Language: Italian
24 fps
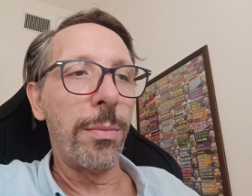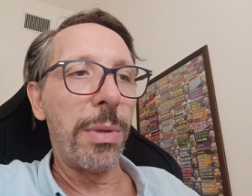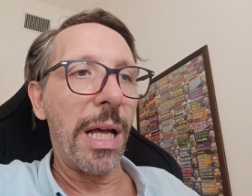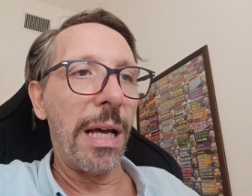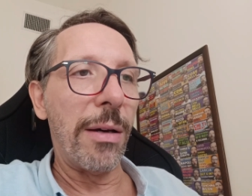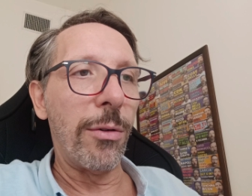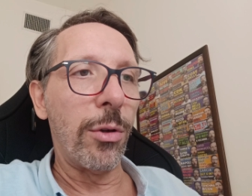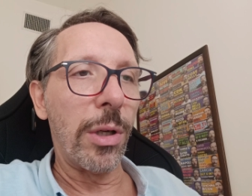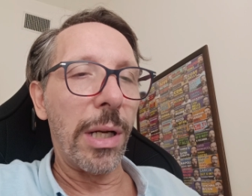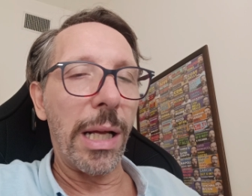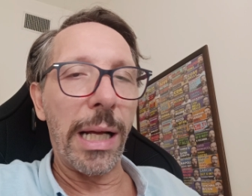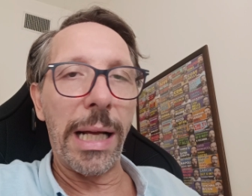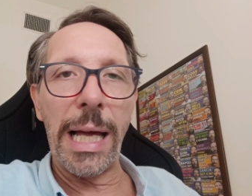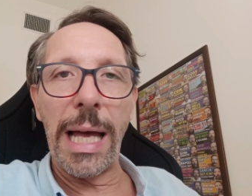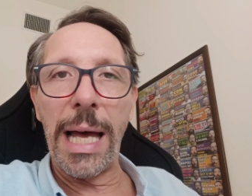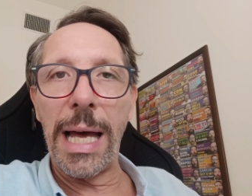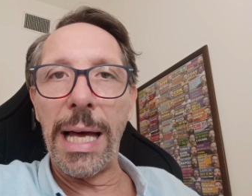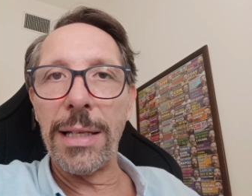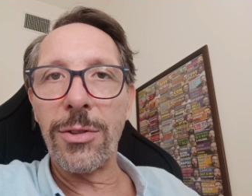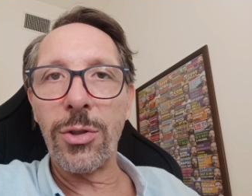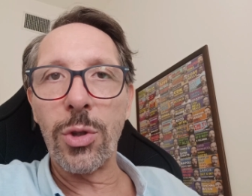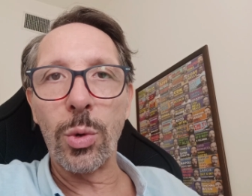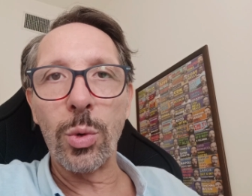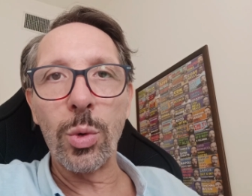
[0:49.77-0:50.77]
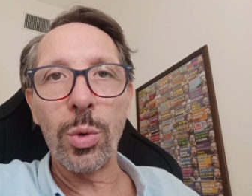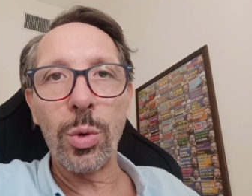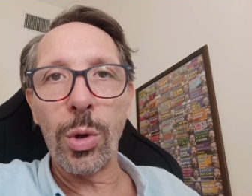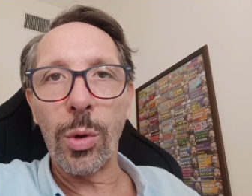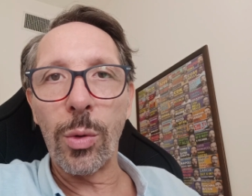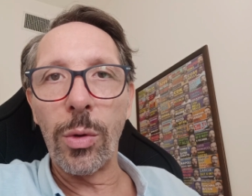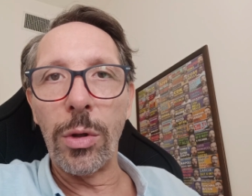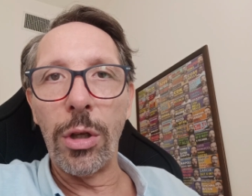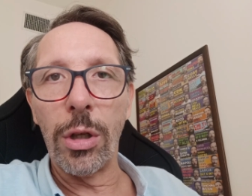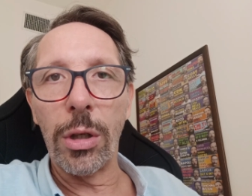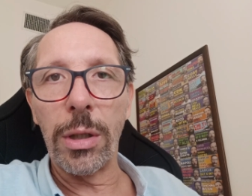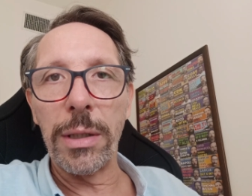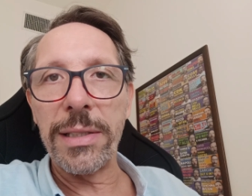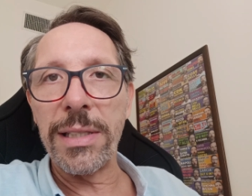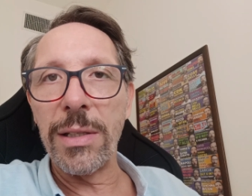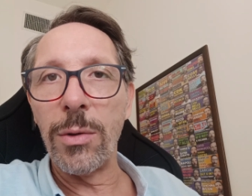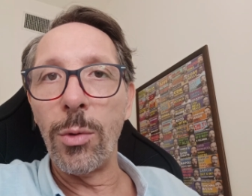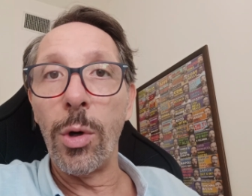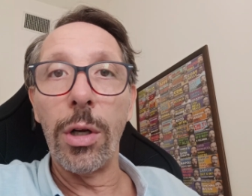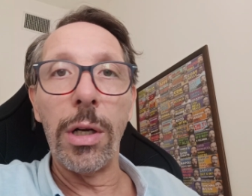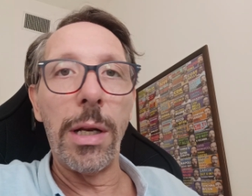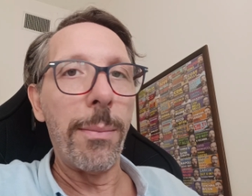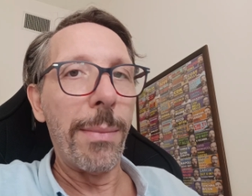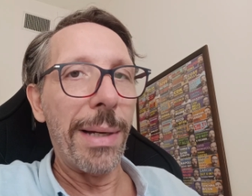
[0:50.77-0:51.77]
bravo ragazzo, tutto quello che si
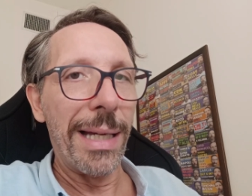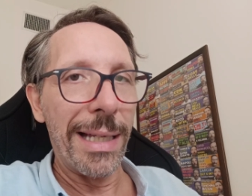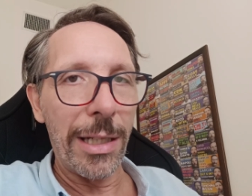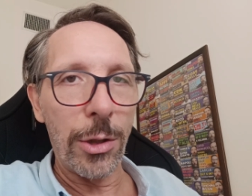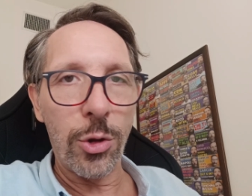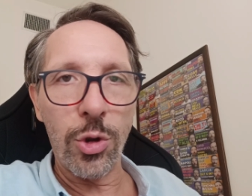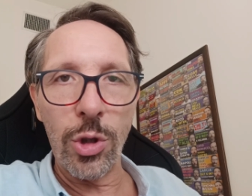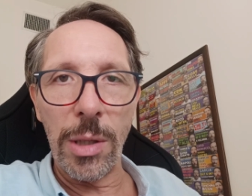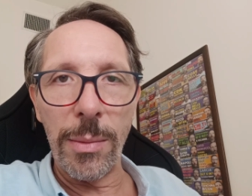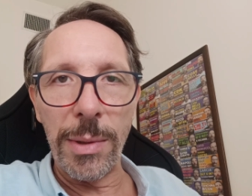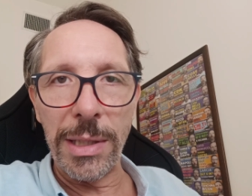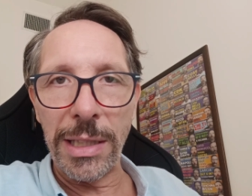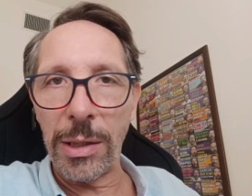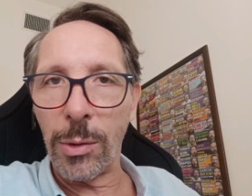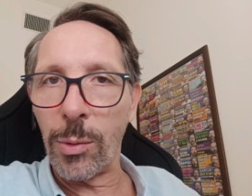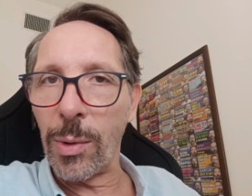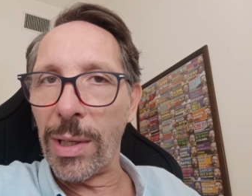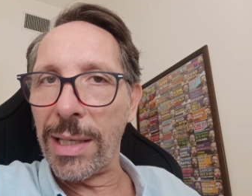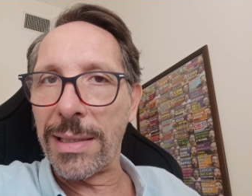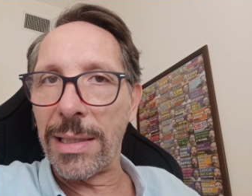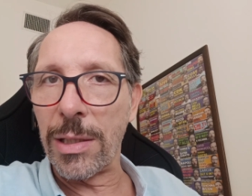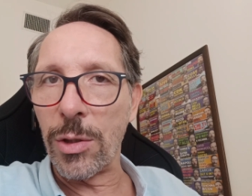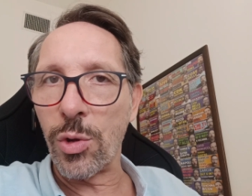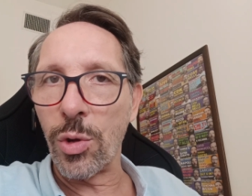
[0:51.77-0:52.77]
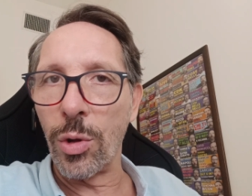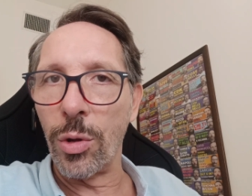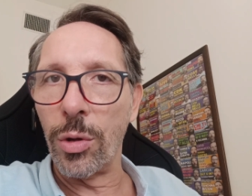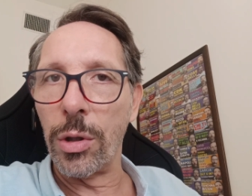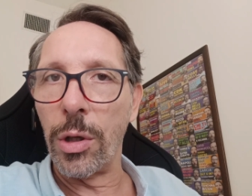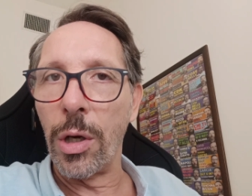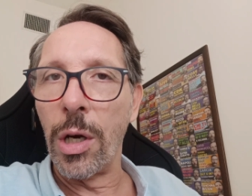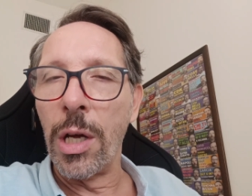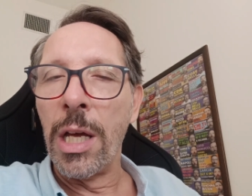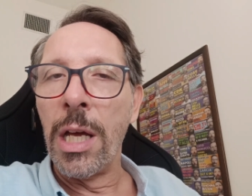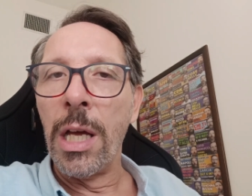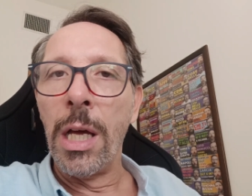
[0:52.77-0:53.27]
vuole, ma i ragionamenti questi sono.